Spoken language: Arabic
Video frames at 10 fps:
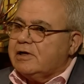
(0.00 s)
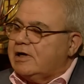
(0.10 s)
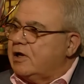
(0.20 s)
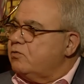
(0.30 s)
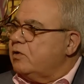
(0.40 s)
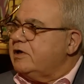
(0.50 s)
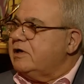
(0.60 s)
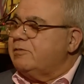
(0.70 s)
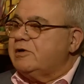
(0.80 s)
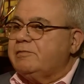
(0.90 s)
لانه عندنا
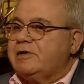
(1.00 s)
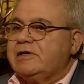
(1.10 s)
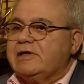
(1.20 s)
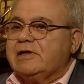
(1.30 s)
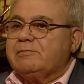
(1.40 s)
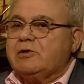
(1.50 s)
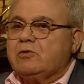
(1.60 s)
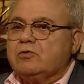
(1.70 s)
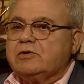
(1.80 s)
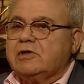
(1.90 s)
بلبنان يعني
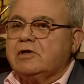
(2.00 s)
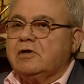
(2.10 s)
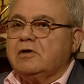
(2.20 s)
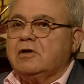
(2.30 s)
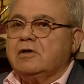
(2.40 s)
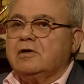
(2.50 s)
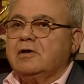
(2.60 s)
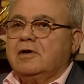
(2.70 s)
بتاخذ آه،